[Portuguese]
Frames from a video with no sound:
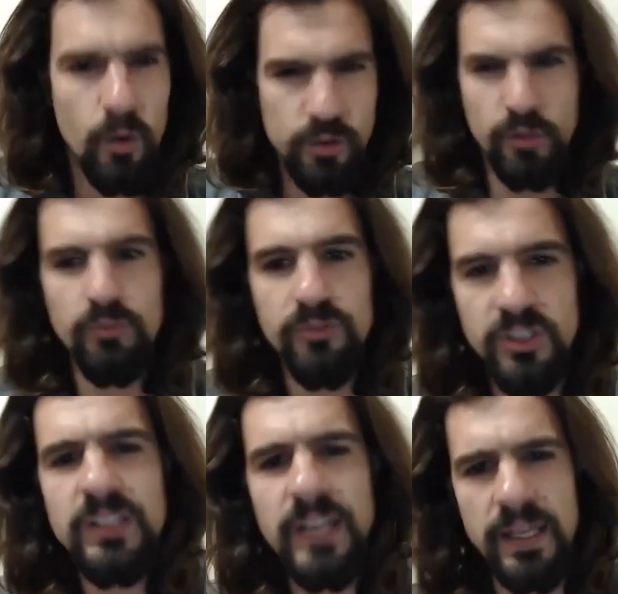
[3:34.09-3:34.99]
onde eu não
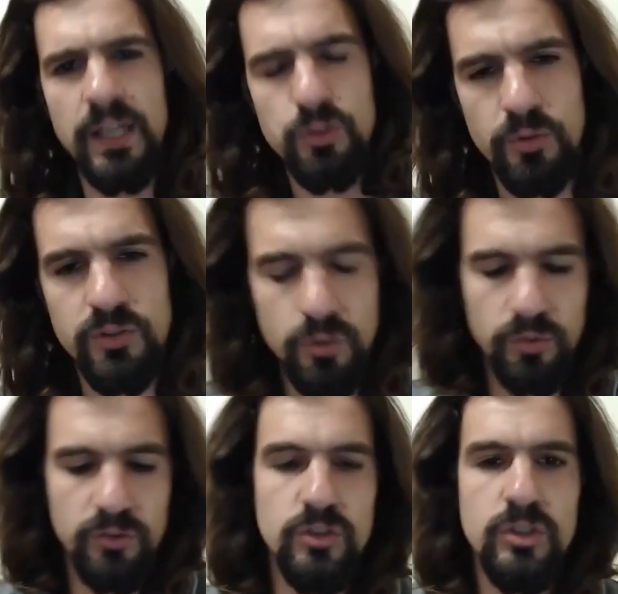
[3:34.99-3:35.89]
sinto aquelas coisas que eu
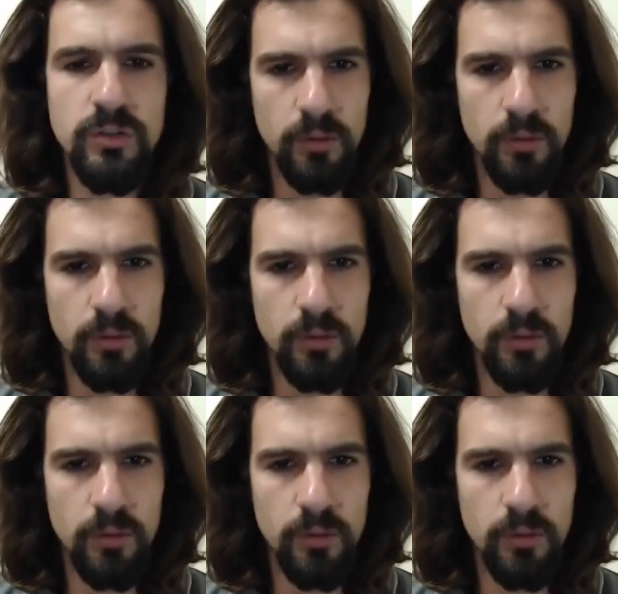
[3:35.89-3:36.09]
estou sentindo.